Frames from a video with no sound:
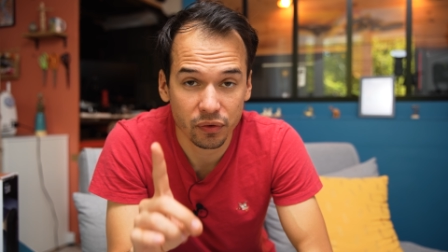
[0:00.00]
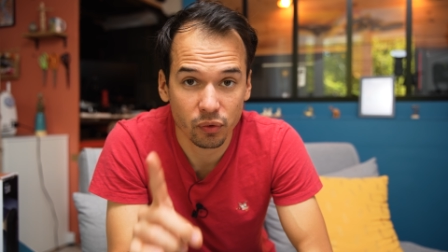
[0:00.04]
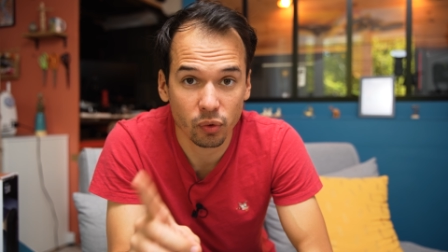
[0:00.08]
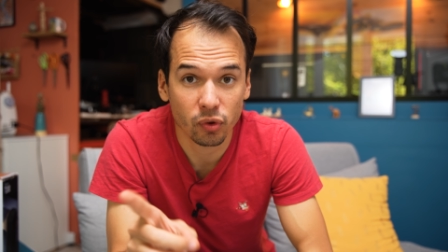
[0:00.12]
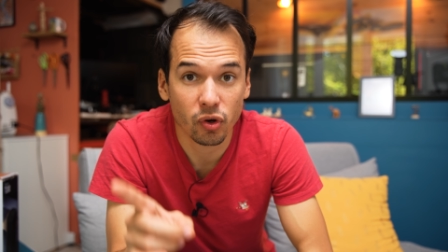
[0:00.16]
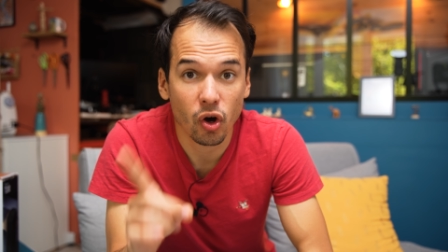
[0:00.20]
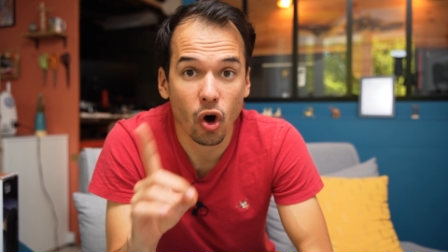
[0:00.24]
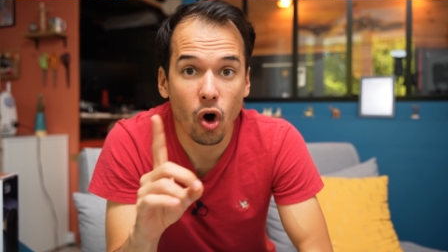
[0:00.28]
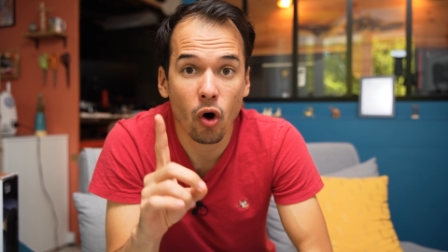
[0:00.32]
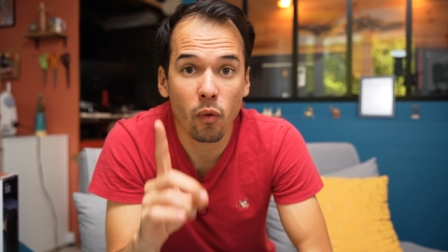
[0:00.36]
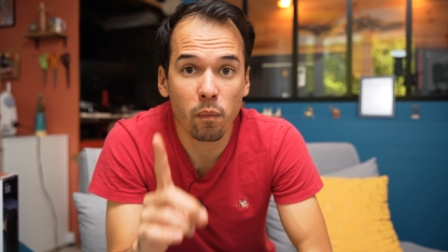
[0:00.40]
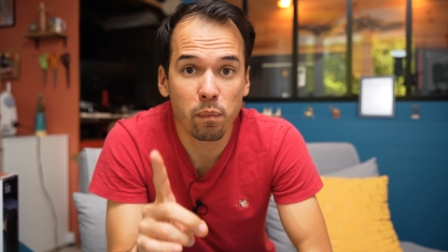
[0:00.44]
Donc
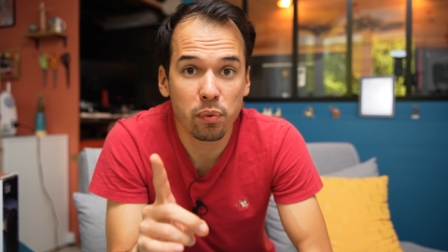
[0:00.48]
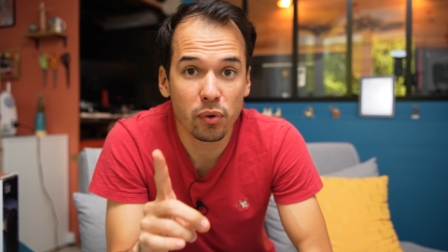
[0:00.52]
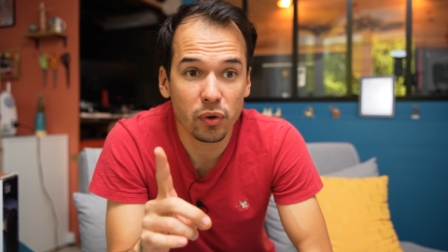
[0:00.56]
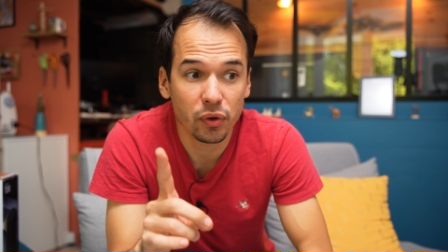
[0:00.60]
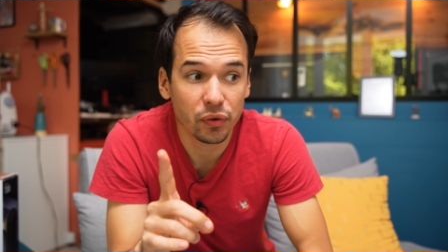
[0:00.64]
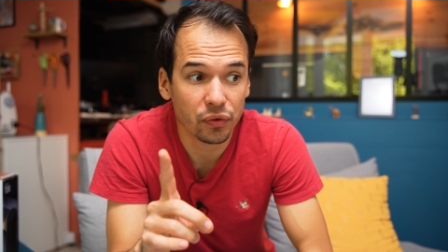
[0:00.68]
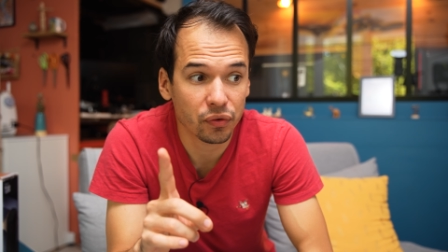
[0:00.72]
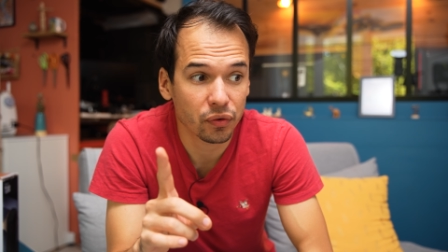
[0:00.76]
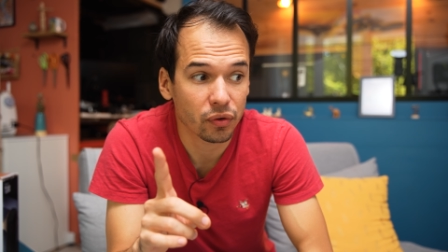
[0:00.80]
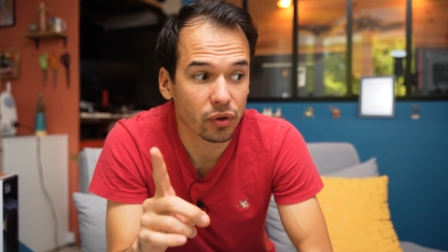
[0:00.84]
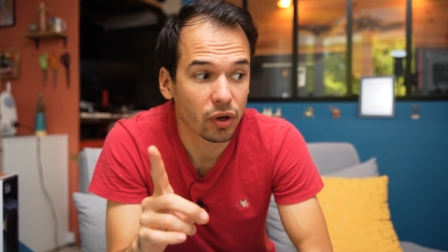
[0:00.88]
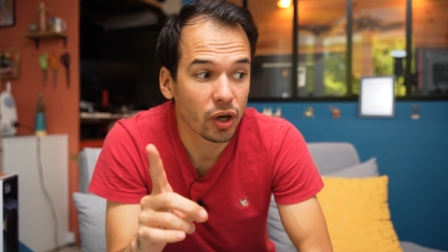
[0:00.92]
en
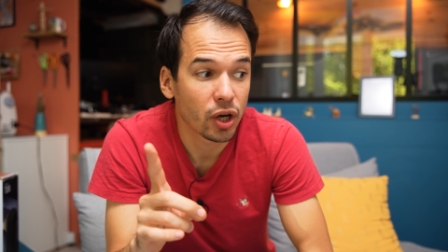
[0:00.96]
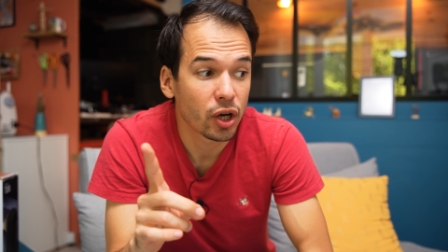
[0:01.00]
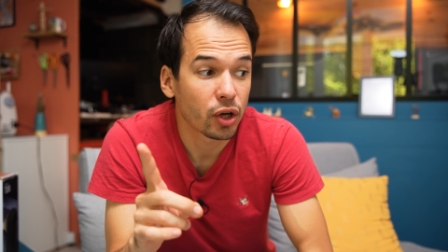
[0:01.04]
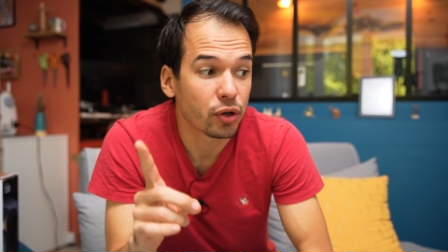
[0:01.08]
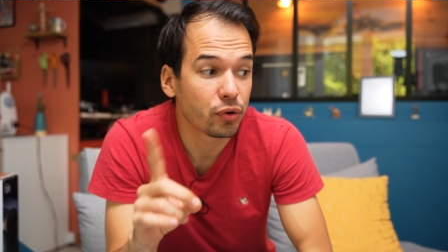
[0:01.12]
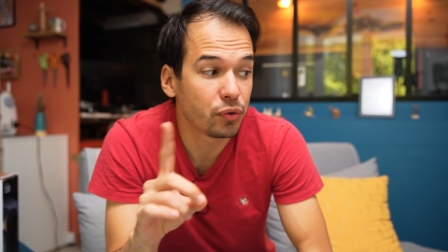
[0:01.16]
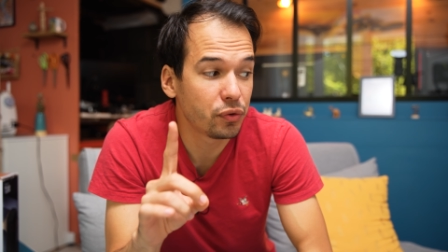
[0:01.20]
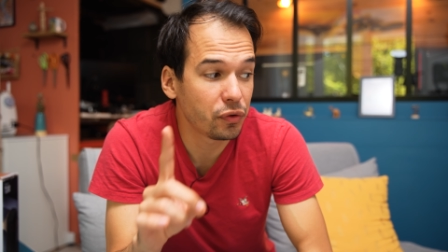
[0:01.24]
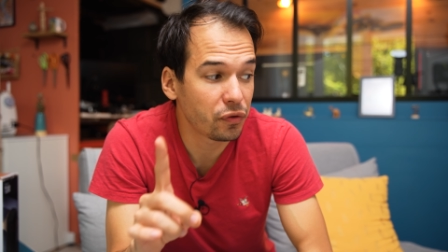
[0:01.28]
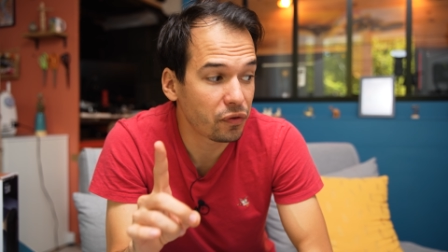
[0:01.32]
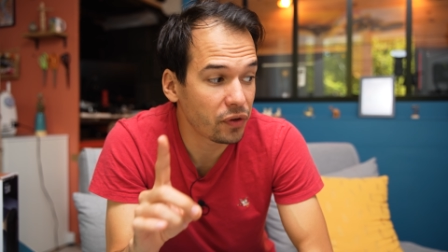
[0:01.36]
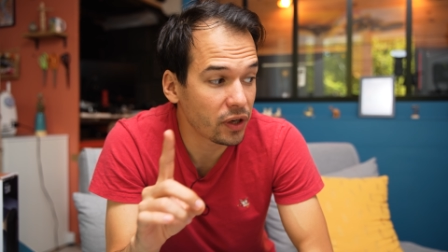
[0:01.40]
plus
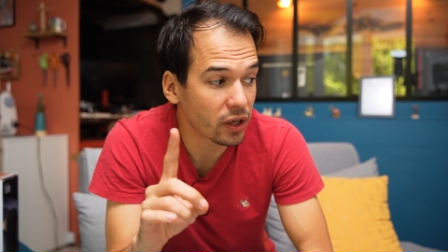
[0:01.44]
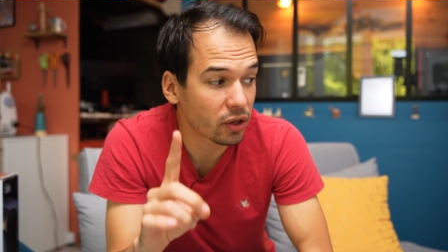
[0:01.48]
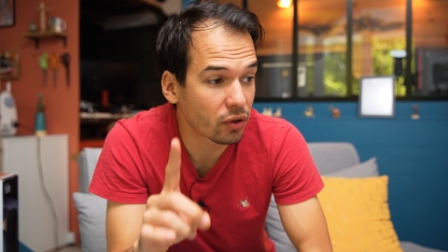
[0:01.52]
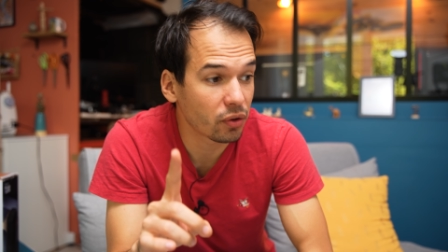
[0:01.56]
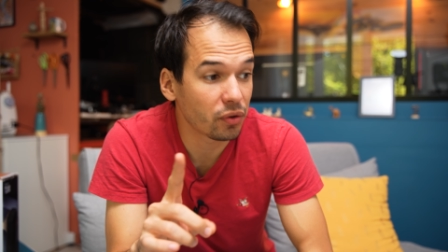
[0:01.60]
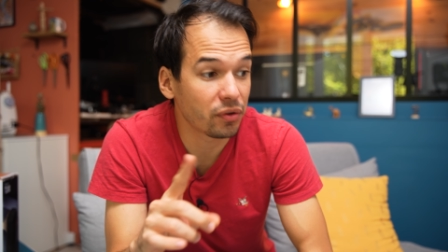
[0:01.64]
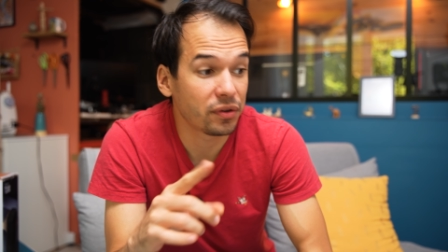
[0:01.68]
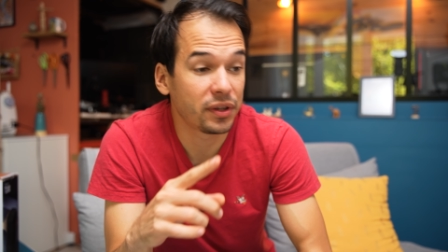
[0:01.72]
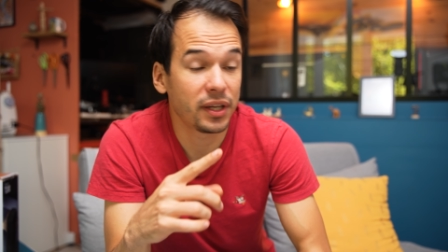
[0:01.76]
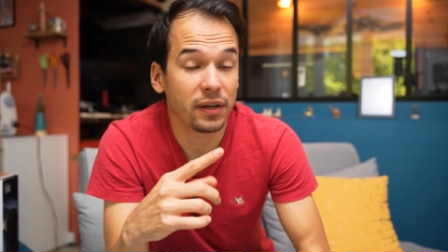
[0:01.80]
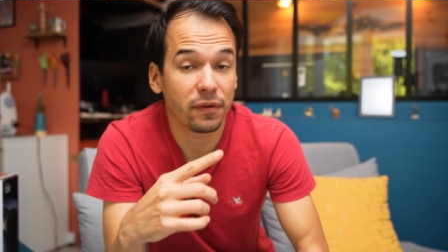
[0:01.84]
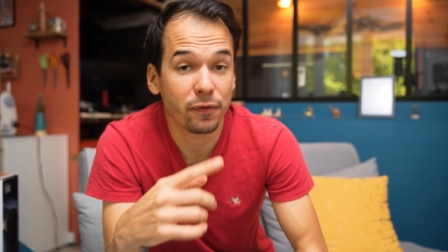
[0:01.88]
du fait que
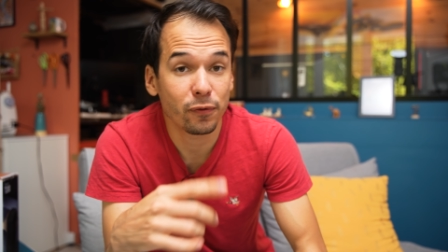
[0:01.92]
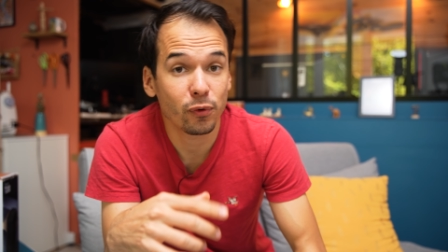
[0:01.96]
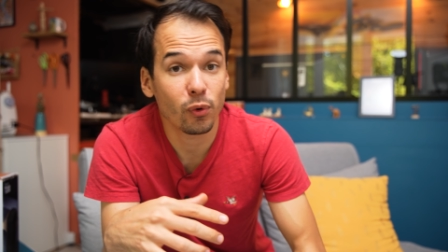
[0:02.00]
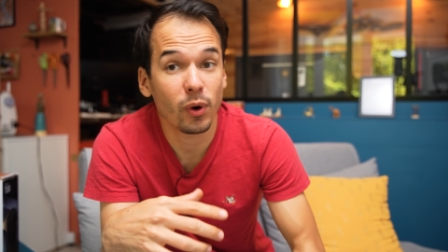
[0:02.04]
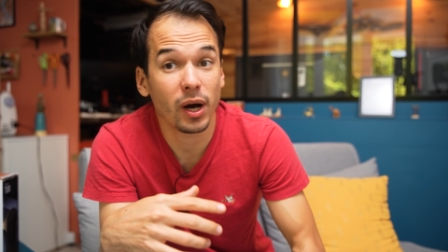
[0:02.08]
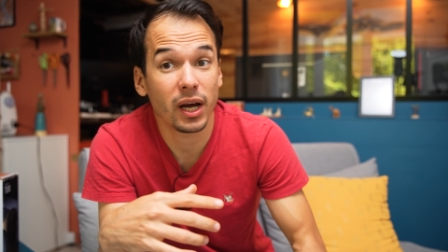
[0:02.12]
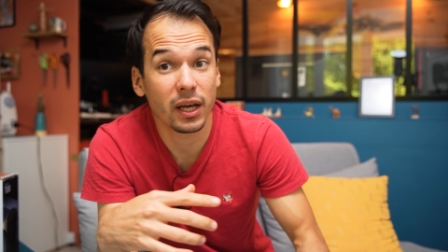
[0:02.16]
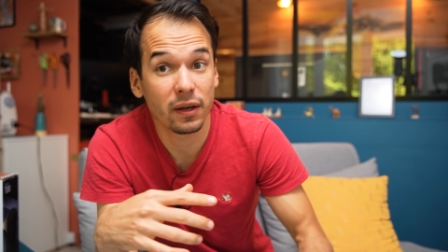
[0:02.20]
des fois